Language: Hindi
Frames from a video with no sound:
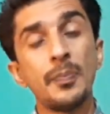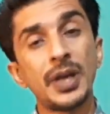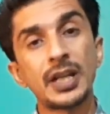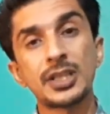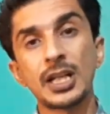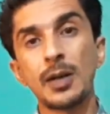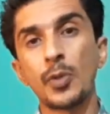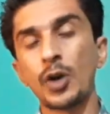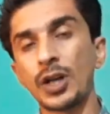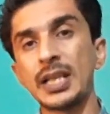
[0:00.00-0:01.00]
मेरा चैनल
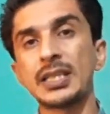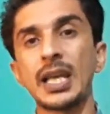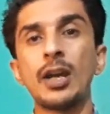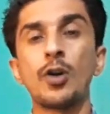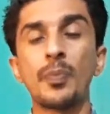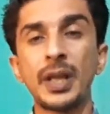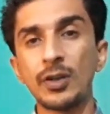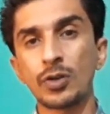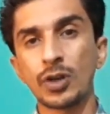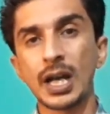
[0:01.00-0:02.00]
मोनोटाइज है और मैंने
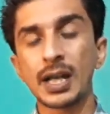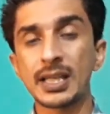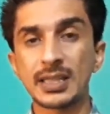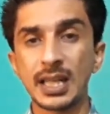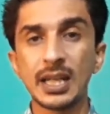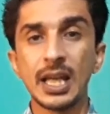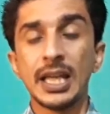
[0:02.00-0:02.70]
उनको कहा कि सर